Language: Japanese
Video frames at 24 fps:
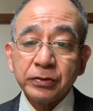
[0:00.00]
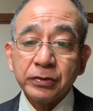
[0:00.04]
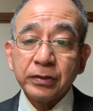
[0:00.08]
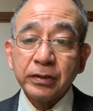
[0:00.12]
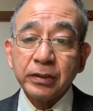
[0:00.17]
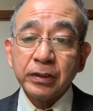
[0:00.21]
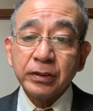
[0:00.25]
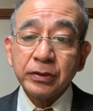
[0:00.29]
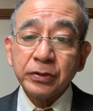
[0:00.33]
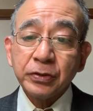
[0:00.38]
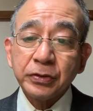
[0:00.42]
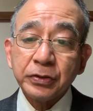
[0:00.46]

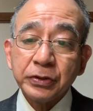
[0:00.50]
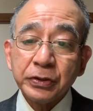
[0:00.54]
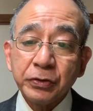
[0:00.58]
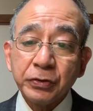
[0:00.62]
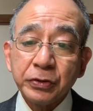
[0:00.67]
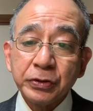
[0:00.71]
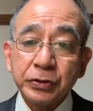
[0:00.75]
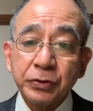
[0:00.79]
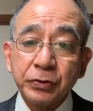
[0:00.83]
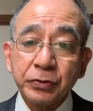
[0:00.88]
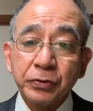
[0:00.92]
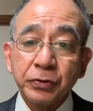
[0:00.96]
えー、食事を
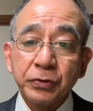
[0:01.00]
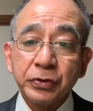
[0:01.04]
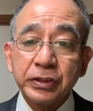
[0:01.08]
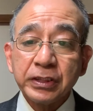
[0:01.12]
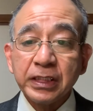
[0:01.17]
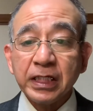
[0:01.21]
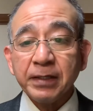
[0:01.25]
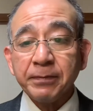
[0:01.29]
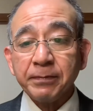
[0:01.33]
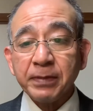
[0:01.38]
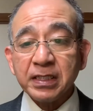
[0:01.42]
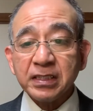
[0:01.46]
しようとし
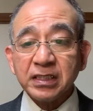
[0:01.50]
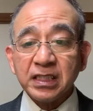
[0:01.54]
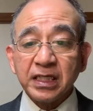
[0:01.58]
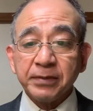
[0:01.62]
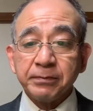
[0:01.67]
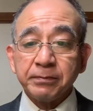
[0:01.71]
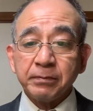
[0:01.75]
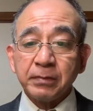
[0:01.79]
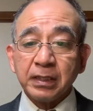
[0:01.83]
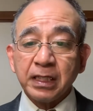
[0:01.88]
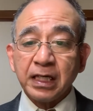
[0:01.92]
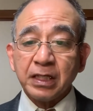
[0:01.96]
て、パレサイ
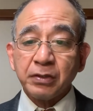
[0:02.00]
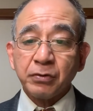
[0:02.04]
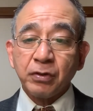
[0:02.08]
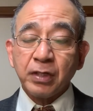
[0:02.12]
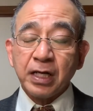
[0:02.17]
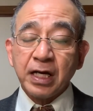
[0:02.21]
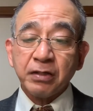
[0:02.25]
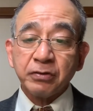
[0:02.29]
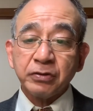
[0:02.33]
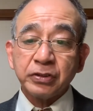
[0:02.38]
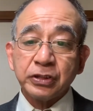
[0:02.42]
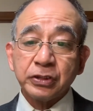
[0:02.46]
派の
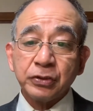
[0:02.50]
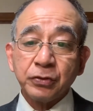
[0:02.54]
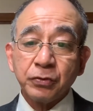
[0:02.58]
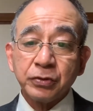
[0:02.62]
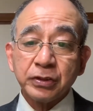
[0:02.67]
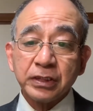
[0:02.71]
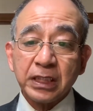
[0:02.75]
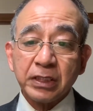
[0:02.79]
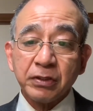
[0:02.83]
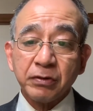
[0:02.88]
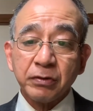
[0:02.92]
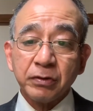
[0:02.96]
ある指導
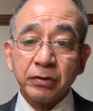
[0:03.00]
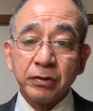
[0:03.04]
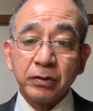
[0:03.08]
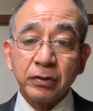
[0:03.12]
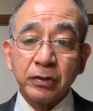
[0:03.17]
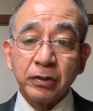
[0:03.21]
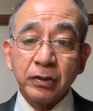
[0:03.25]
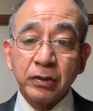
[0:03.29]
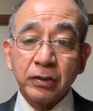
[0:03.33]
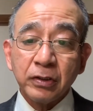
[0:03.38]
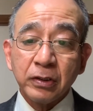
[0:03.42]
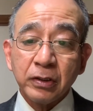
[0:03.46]
者の
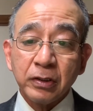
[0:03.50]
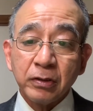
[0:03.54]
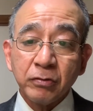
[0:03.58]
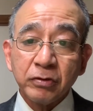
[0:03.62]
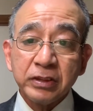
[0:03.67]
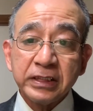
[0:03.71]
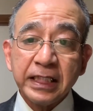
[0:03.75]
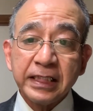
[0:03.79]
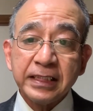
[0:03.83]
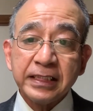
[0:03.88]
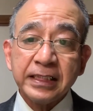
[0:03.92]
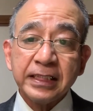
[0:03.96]
の
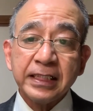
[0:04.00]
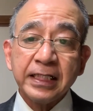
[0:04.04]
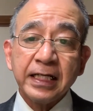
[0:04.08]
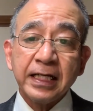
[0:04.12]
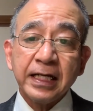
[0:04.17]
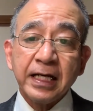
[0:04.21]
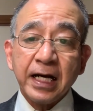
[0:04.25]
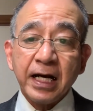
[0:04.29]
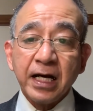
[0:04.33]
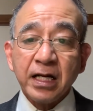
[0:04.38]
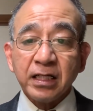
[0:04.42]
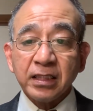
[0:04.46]
家に
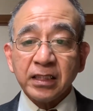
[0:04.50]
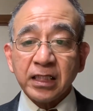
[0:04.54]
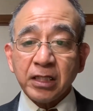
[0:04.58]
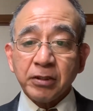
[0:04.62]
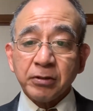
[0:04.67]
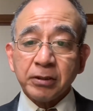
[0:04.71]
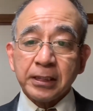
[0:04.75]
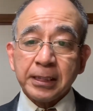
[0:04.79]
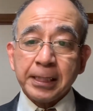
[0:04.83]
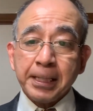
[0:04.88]
入られた時、